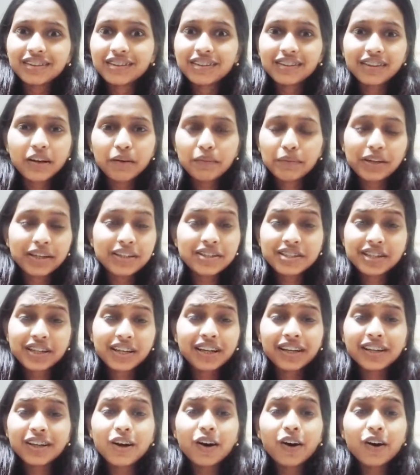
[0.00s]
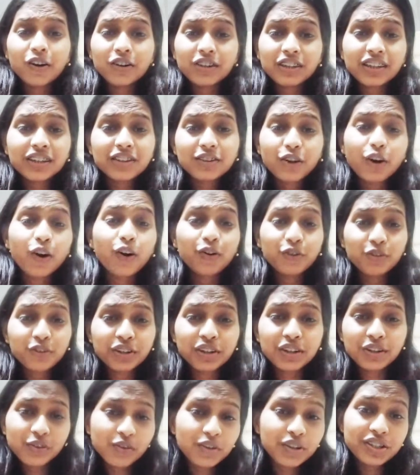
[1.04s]
মানে সেখানে অনেক ধরনের
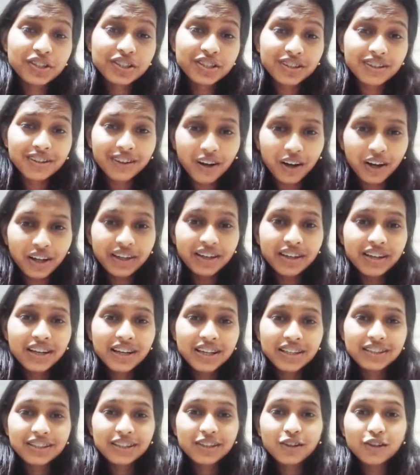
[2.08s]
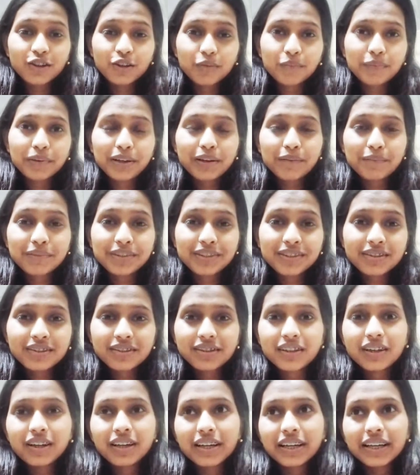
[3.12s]
কোয়েশ্চেন হয় যেগুলো মানে আমি জাস্ট
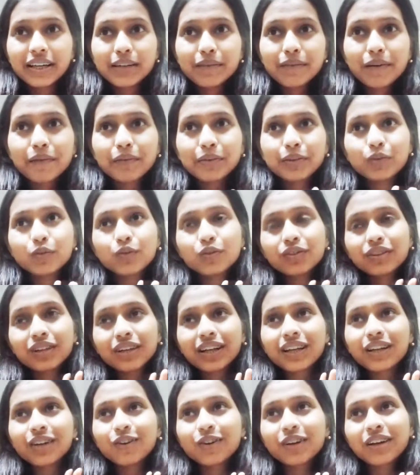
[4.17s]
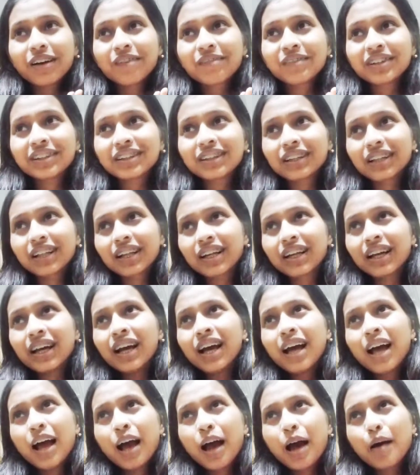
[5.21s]
এইভাবে দূর থেকে লোকে আমার দিকে থাকে
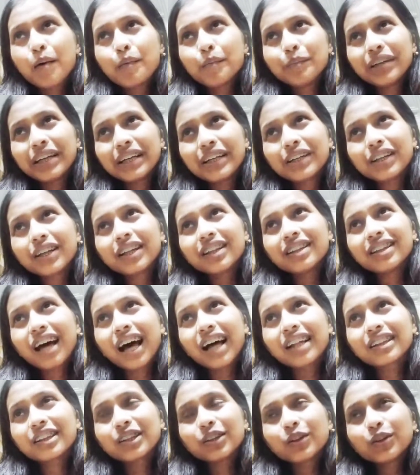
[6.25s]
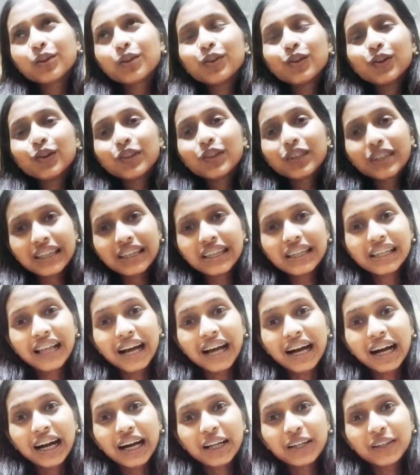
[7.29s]
মেয়েটা দাঁতে ওইগুলো কী
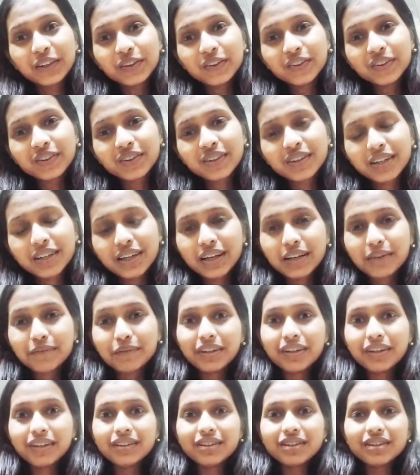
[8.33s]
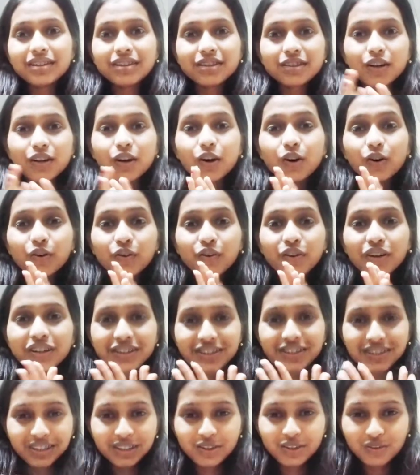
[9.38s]
লাগানো মানে জাস্ট অকওয়ার্ড
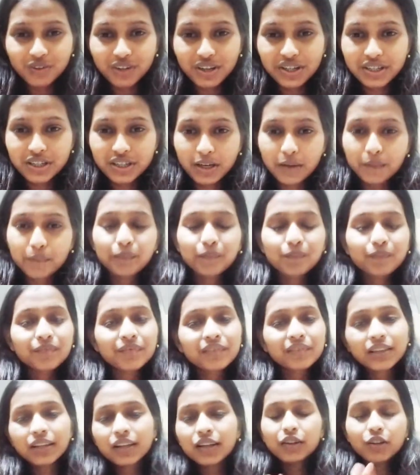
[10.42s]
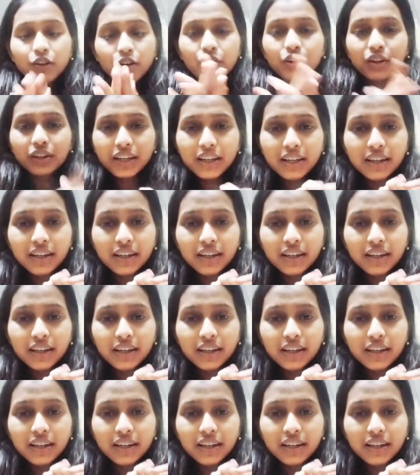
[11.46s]
সিচুয়েশন তো ওকে